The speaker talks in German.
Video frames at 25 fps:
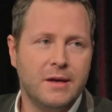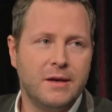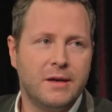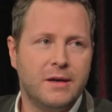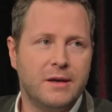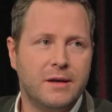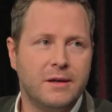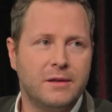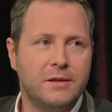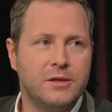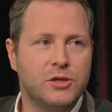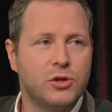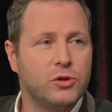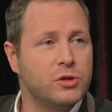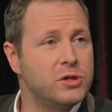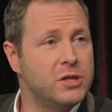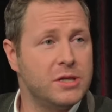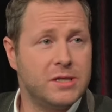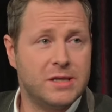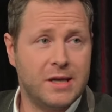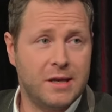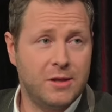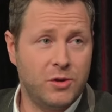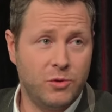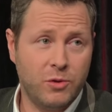Äh, das hat
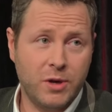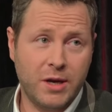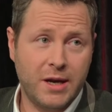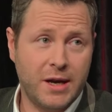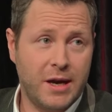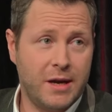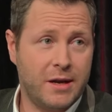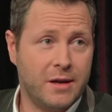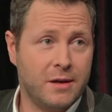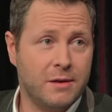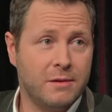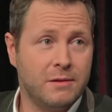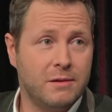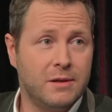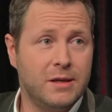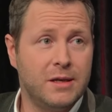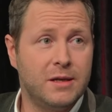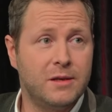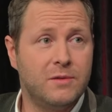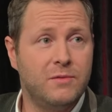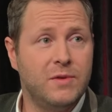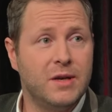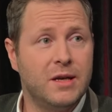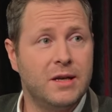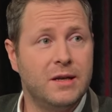sich seit Jörg Hairer
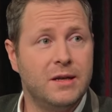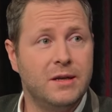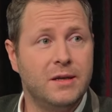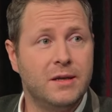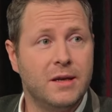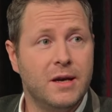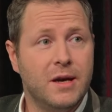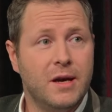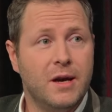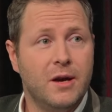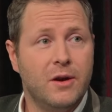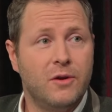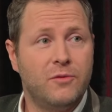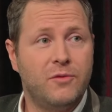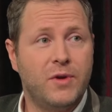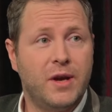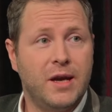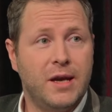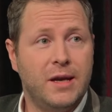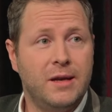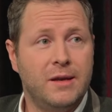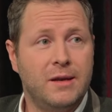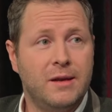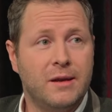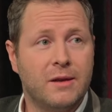nicht wirklich
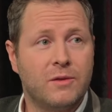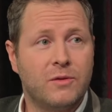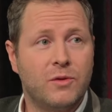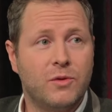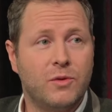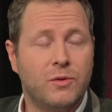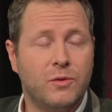verändert